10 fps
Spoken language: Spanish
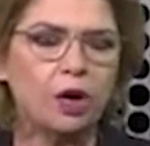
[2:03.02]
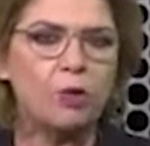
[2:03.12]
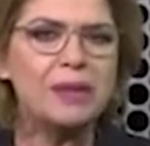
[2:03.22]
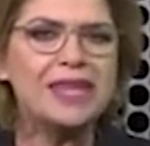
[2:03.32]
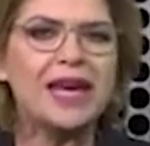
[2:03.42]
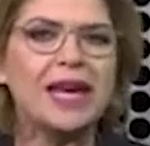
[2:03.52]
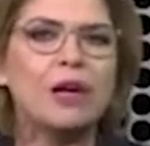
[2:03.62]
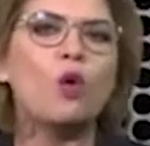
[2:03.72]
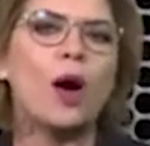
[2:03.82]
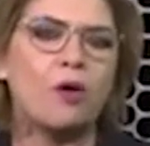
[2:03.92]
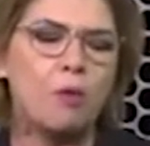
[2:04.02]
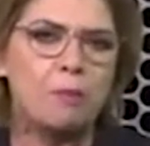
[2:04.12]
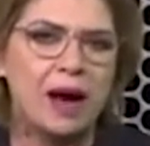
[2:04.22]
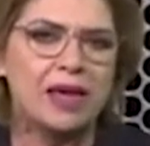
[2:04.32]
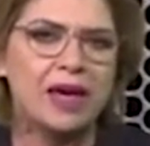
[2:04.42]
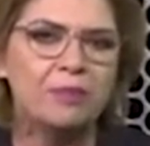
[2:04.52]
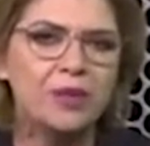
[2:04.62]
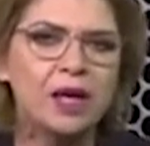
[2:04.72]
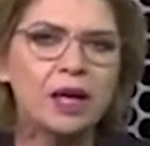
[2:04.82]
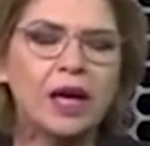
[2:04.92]
comité que lo acompaña,
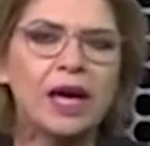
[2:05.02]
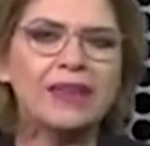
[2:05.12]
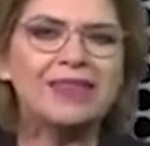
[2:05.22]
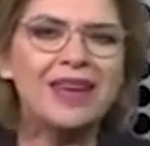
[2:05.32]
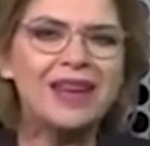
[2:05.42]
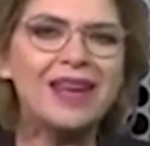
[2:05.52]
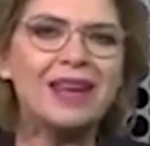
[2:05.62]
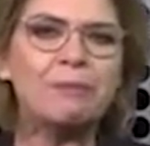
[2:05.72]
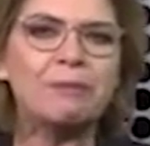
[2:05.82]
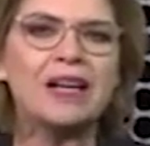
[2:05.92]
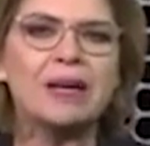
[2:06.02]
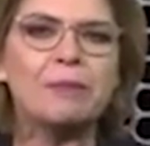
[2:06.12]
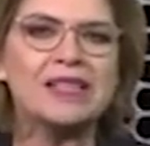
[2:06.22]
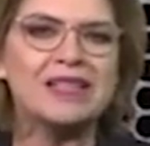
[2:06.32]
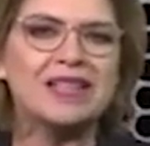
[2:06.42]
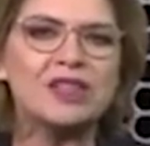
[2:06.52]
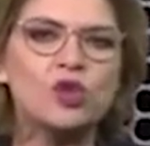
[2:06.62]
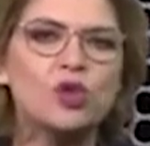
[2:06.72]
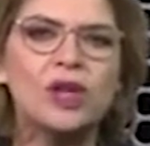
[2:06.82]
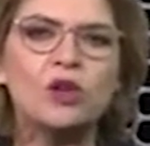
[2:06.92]
que tiene
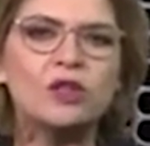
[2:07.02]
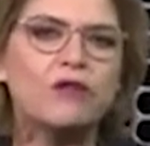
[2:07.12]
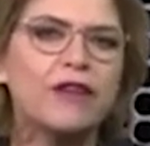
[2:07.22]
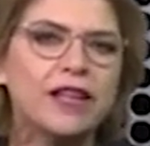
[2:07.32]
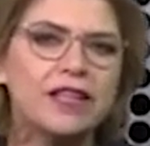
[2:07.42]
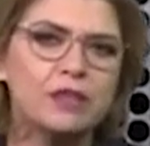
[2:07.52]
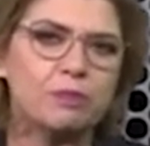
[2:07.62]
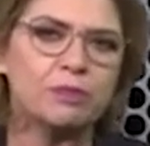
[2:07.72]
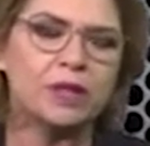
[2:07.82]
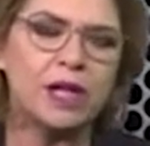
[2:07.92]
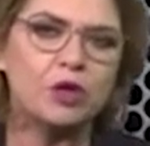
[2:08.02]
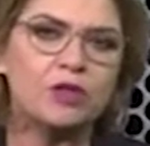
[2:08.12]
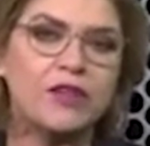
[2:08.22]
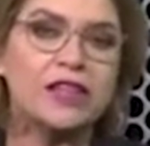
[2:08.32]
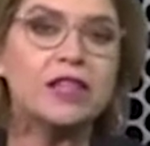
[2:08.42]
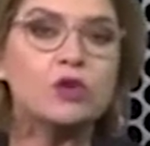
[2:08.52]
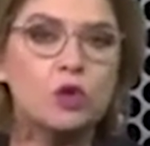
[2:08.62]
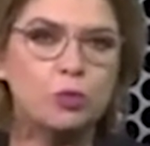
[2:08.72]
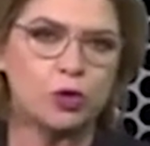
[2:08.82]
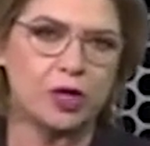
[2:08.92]
representación de los diferentes, de los diferentes
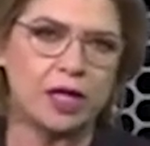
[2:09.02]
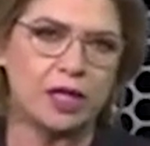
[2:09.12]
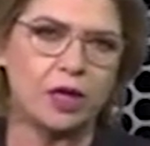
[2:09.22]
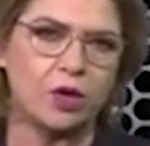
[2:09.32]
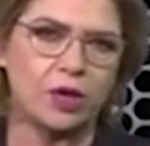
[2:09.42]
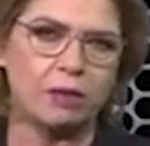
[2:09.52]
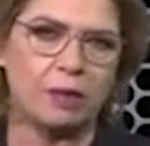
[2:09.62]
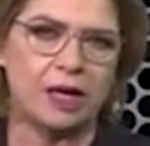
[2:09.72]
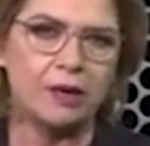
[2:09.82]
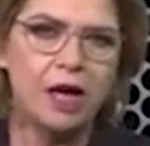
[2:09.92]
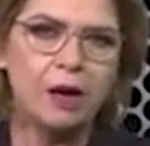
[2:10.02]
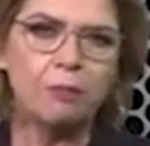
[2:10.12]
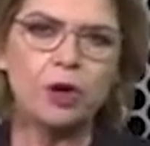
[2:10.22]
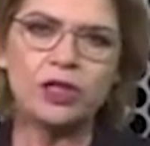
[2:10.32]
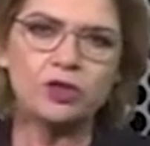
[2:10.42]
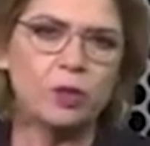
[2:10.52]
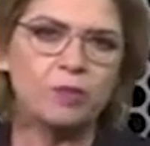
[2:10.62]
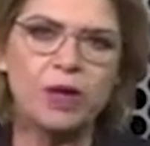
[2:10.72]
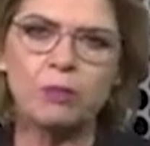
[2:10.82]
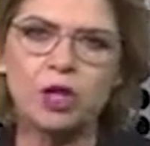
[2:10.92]
grupos al interior del PAN. Por eso
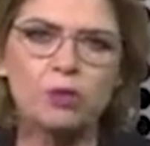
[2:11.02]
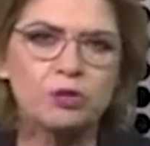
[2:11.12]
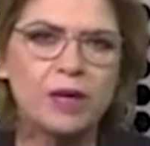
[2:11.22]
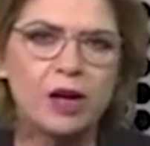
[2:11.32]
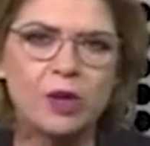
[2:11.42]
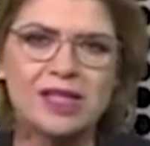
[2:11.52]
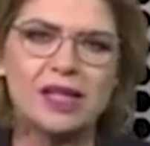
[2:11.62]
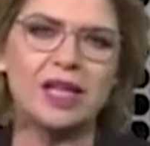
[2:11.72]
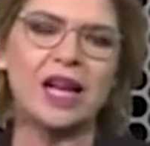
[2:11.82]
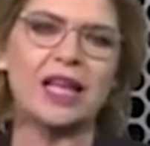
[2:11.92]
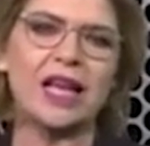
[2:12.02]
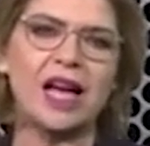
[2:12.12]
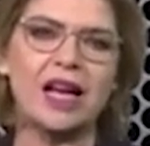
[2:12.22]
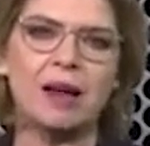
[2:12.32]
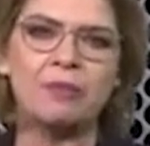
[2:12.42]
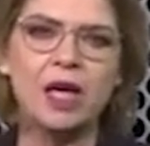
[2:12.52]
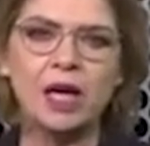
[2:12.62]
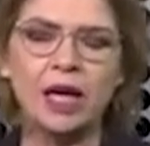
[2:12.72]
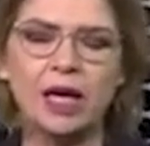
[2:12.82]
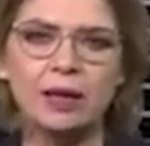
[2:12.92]
podemos ver a una Celina Aldana.
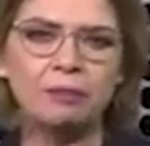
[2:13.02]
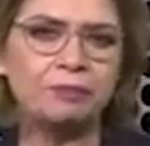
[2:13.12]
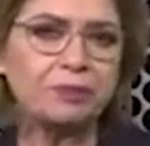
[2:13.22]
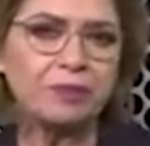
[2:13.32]
Eh,